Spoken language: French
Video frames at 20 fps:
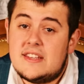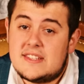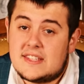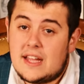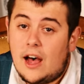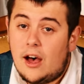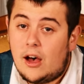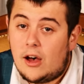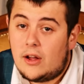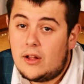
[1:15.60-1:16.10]

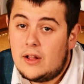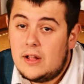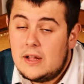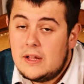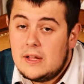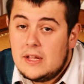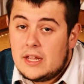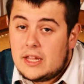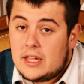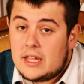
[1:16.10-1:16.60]
lézard,
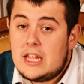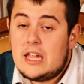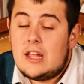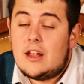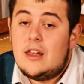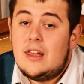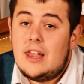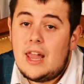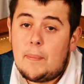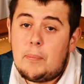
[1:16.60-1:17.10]

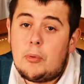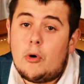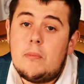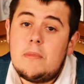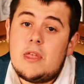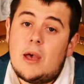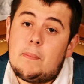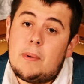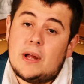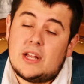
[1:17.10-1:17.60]
et la
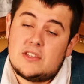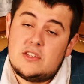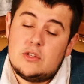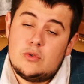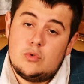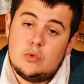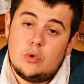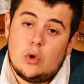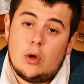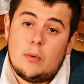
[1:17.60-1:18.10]
première partie
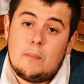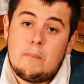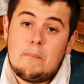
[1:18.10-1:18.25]
du nom,